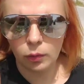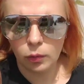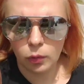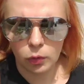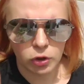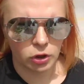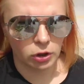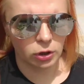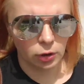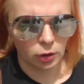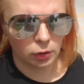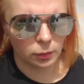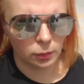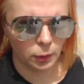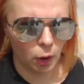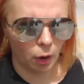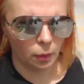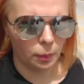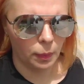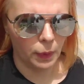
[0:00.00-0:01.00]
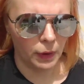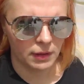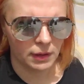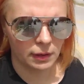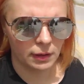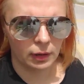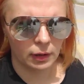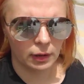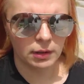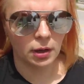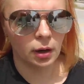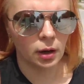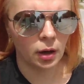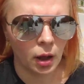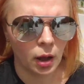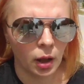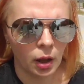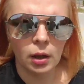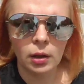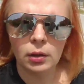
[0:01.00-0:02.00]
Очень не люблю опаздывать.
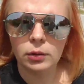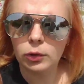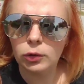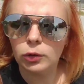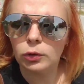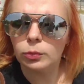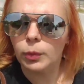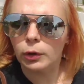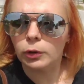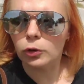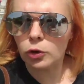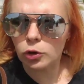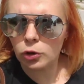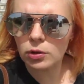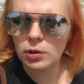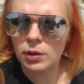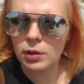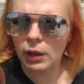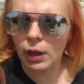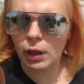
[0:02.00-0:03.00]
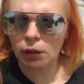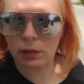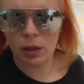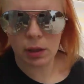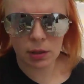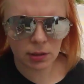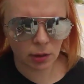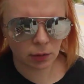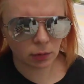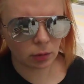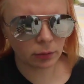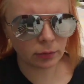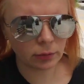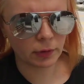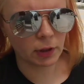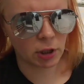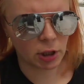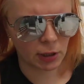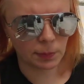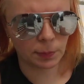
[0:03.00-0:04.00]
Но думаю, ну что стоять на
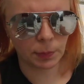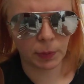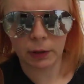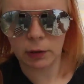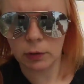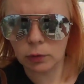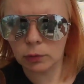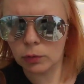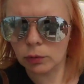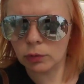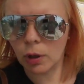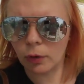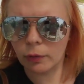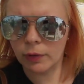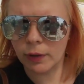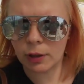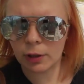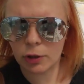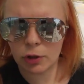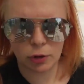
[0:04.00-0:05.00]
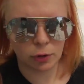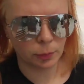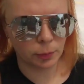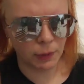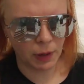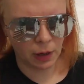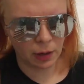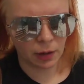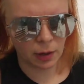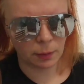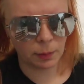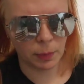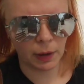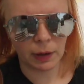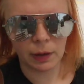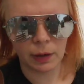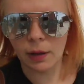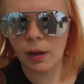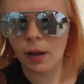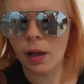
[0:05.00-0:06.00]
остановке? Сейчас пройду туда вверх, чтобы я как
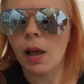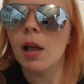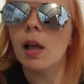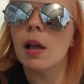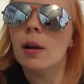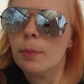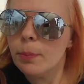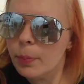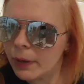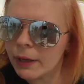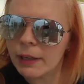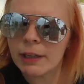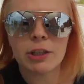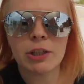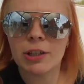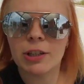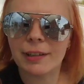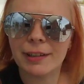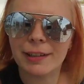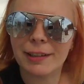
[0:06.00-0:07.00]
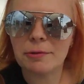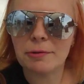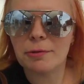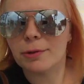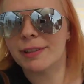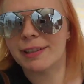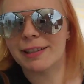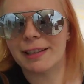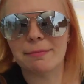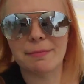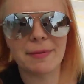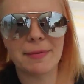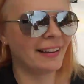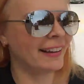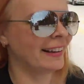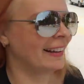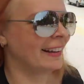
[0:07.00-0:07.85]
бы ближе к курсам